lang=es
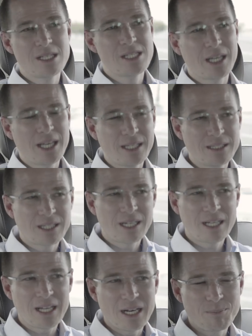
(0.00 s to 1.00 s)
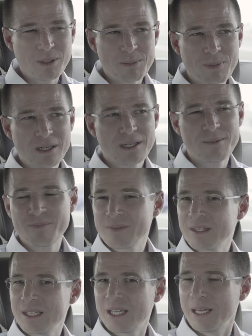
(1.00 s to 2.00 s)
desde que entré a la prepa
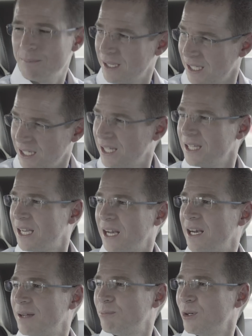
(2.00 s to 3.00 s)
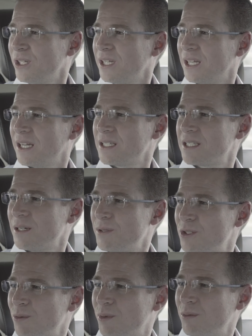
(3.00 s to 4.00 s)
que me quería dedicar a la política, al
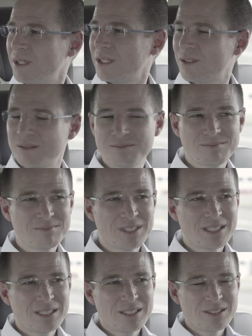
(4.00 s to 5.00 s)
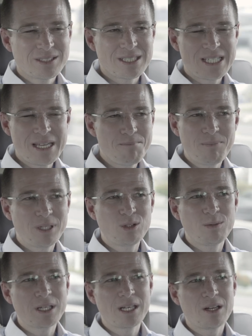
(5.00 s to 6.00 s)
servicio público. Siempre
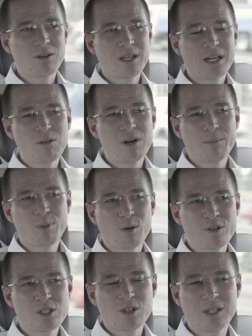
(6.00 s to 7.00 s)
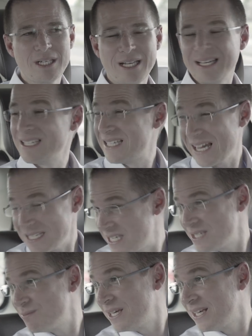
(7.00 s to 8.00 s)
tuve claro que era una profesión en la que si
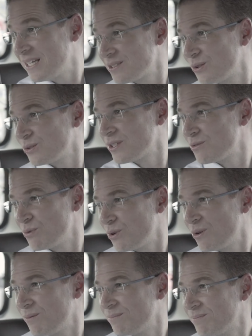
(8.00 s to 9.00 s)
haces bien las cosas, burro,